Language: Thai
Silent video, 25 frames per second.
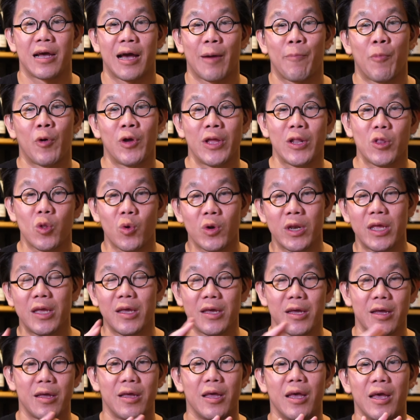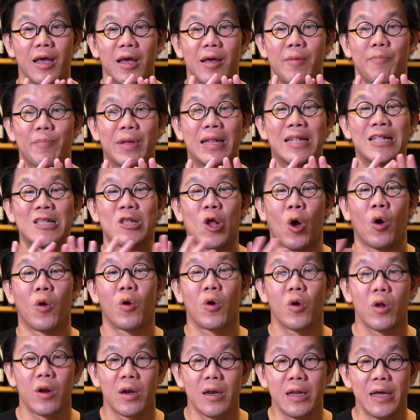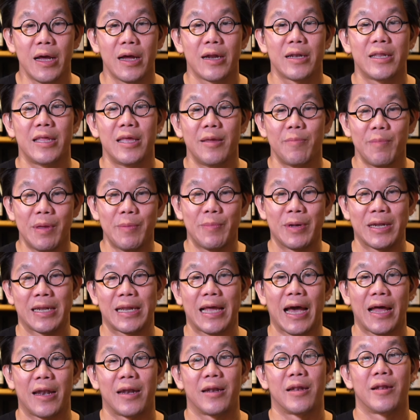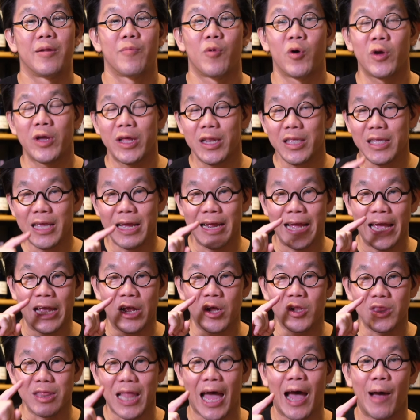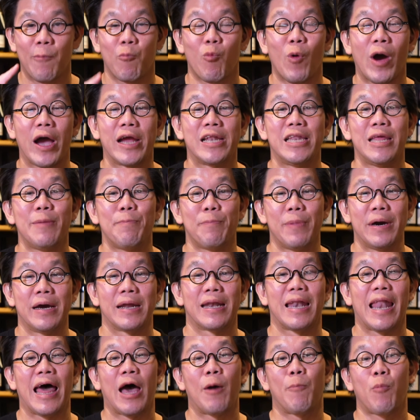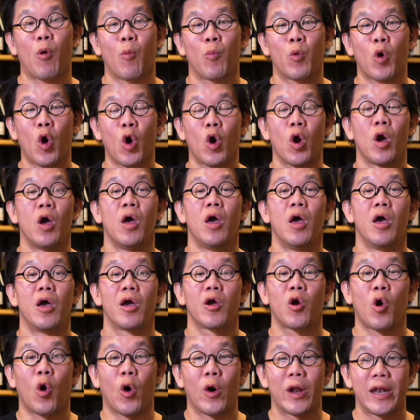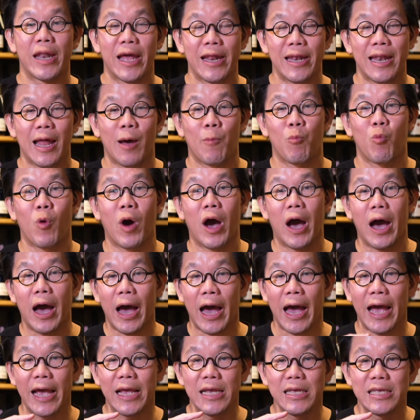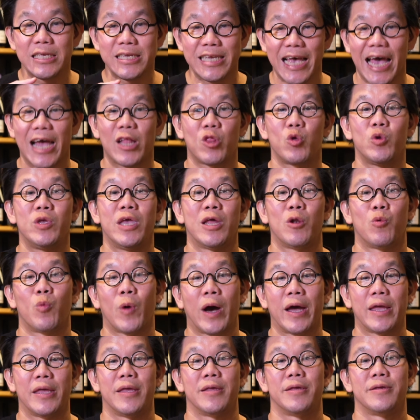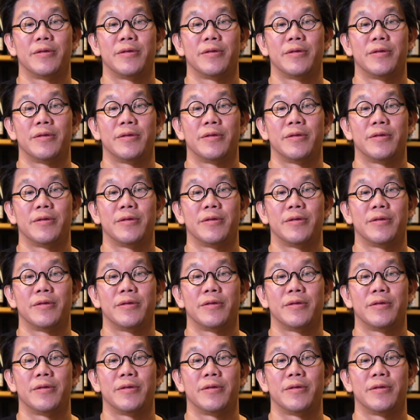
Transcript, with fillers: นะครับเพราะงั้นตรงนี้คือเป็น 2 เรื่องที่ไม่เหมือนกัน เพราะงั้นยังไงก็ตามไวน์ที่เปิดแล้ว ผมก็ขอแนะนำว่าให้แช่ตู้เย็นไว้